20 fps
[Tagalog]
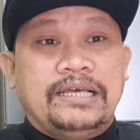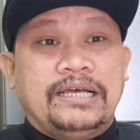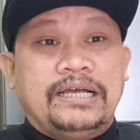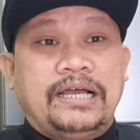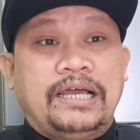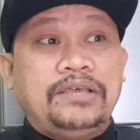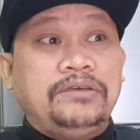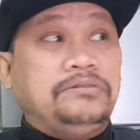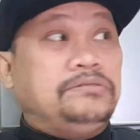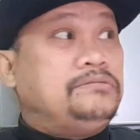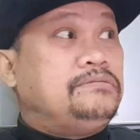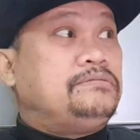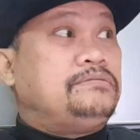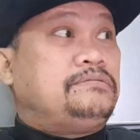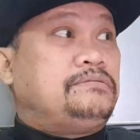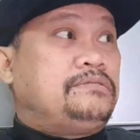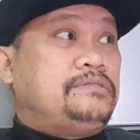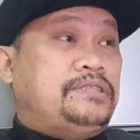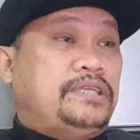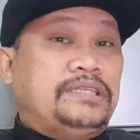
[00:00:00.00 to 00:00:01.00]
Ngayon,
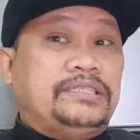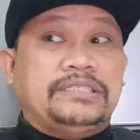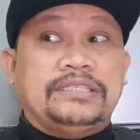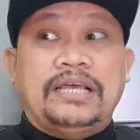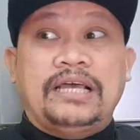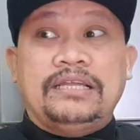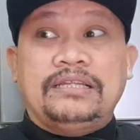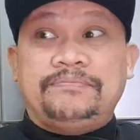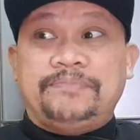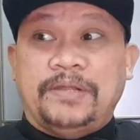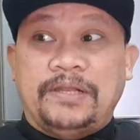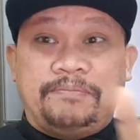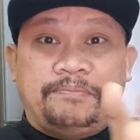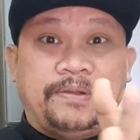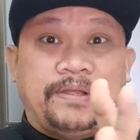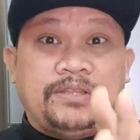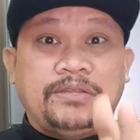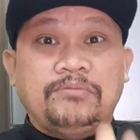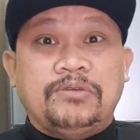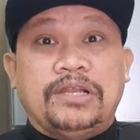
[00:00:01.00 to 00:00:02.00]
since nga, piniprito